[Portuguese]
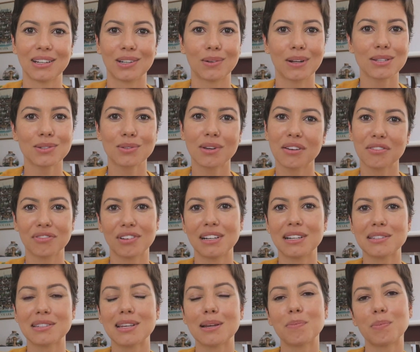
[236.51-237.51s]
Não é só
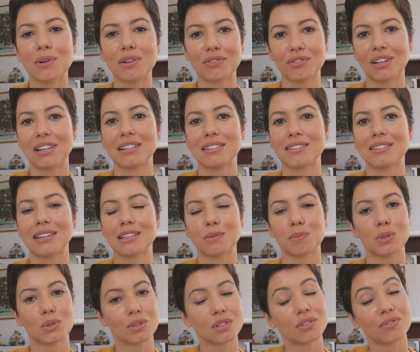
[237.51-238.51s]
envelhecer por envelhecer, as
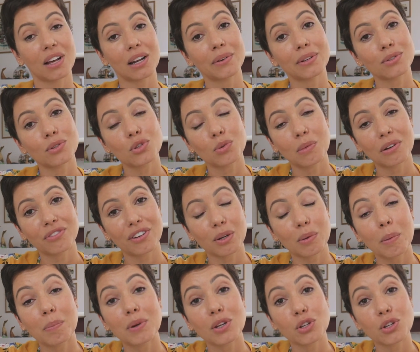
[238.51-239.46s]
pessoas falam isso de uma forma